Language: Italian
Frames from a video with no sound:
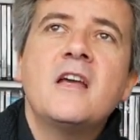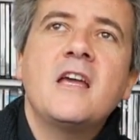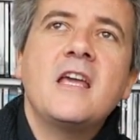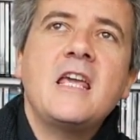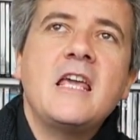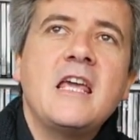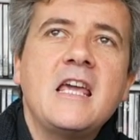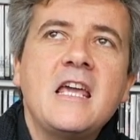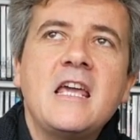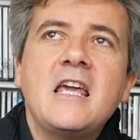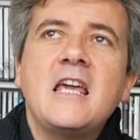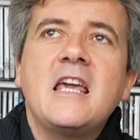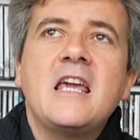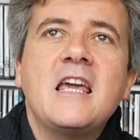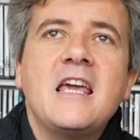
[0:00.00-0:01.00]

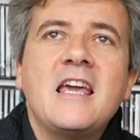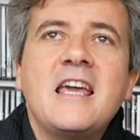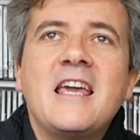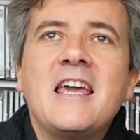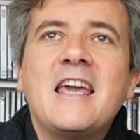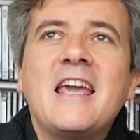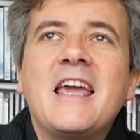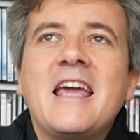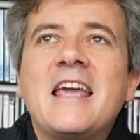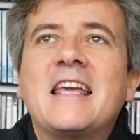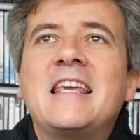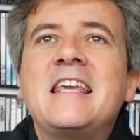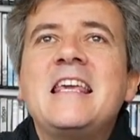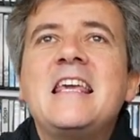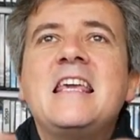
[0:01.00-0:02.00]
e, e
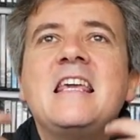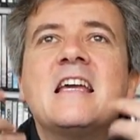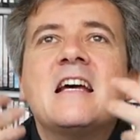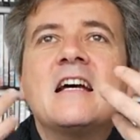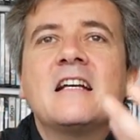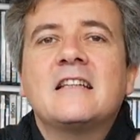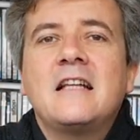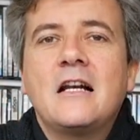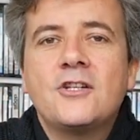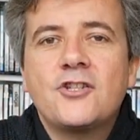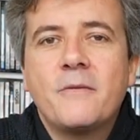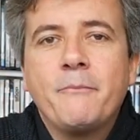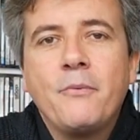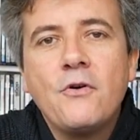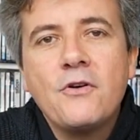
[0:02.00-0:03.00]
chi dal
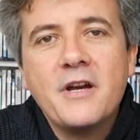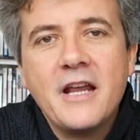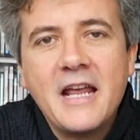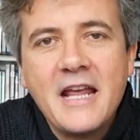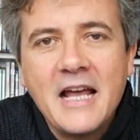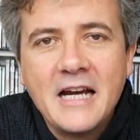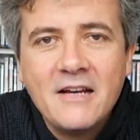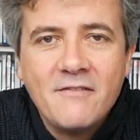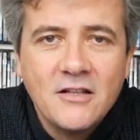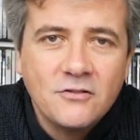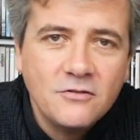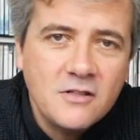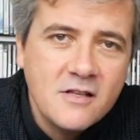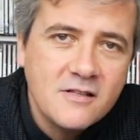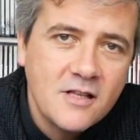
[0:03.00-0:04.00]
Giappone è arrivato
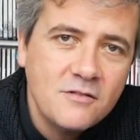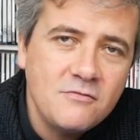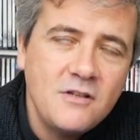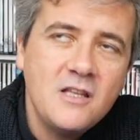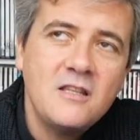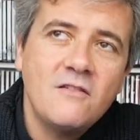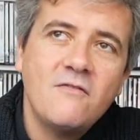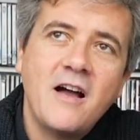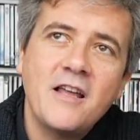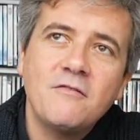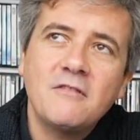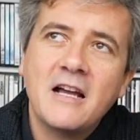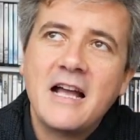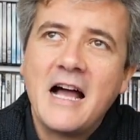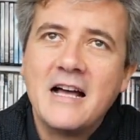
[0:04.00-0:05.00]
negli Stati Uniti va in
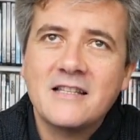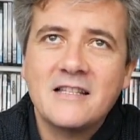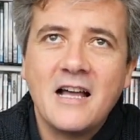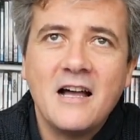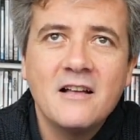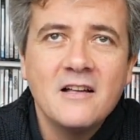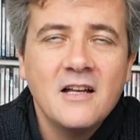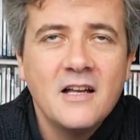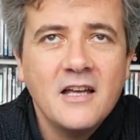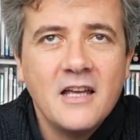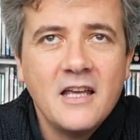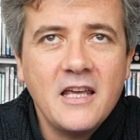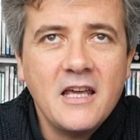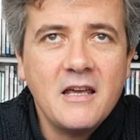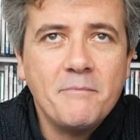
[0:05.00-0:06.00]
una casa
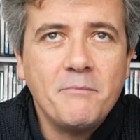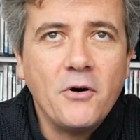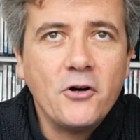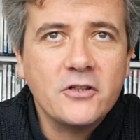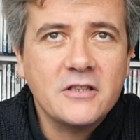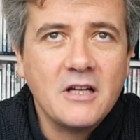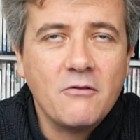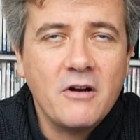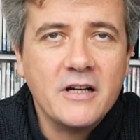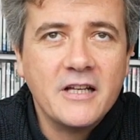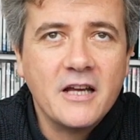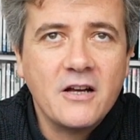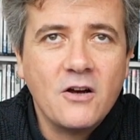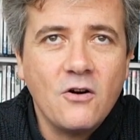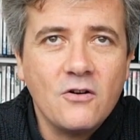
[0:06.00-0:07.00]
e porta
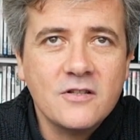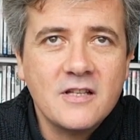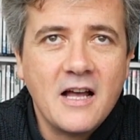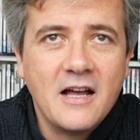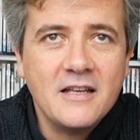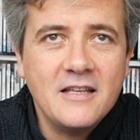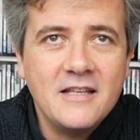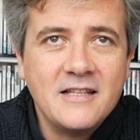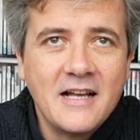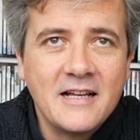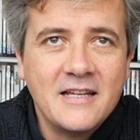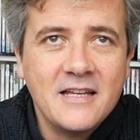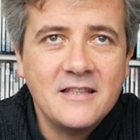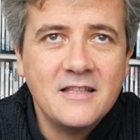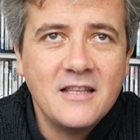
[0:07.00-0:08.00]
qualche cosa. I
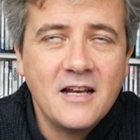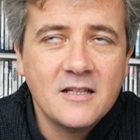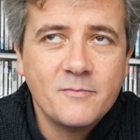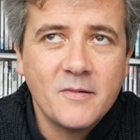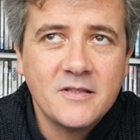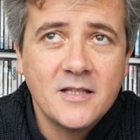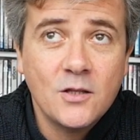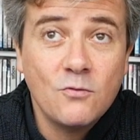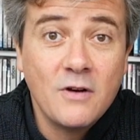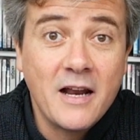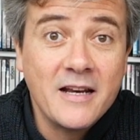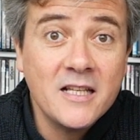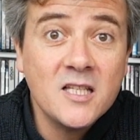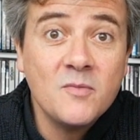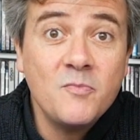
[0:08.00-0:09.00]
sacchetti della spazzatura
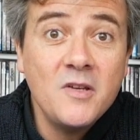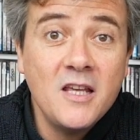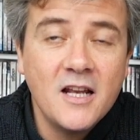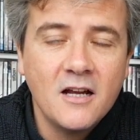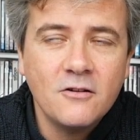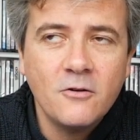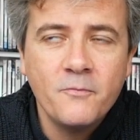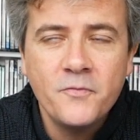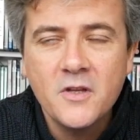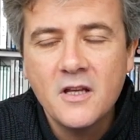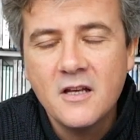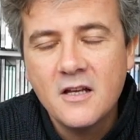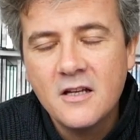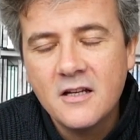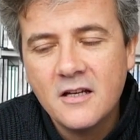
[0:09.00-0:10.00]
respirano.
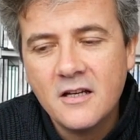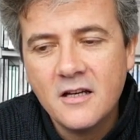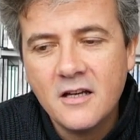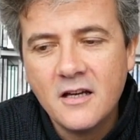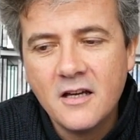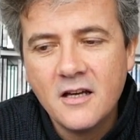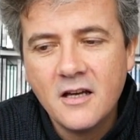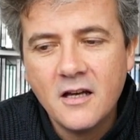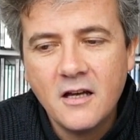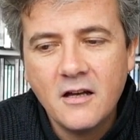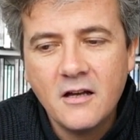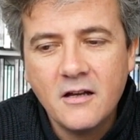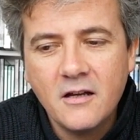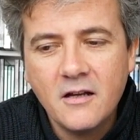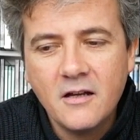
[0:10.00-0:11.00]

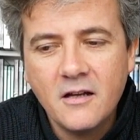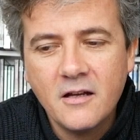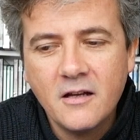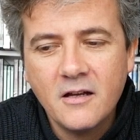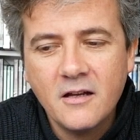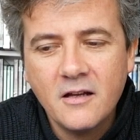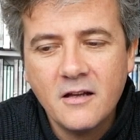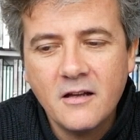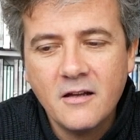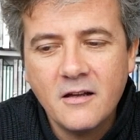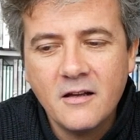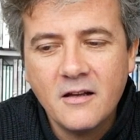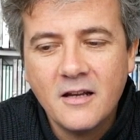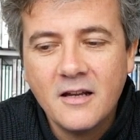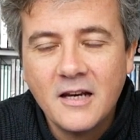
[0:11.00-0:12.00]

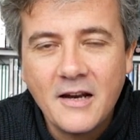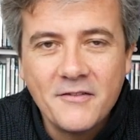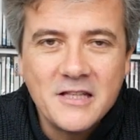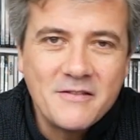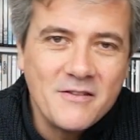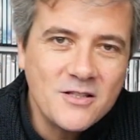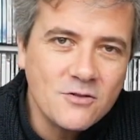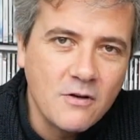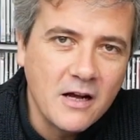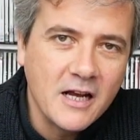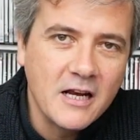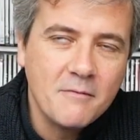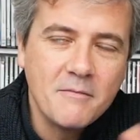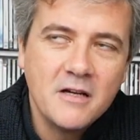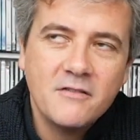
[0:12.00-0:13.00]
Eh, l'avete visto anche
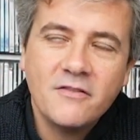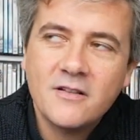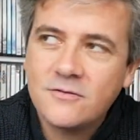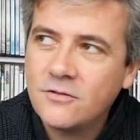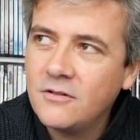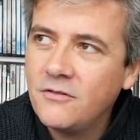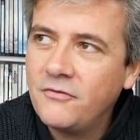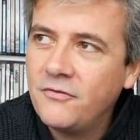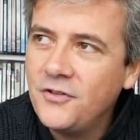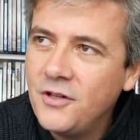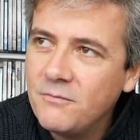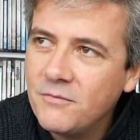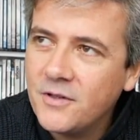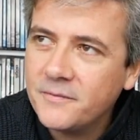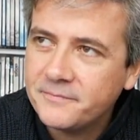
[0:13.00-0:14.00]
nel manifesto del
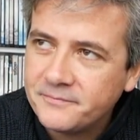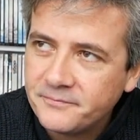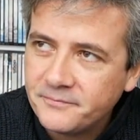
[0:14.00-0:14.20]
film.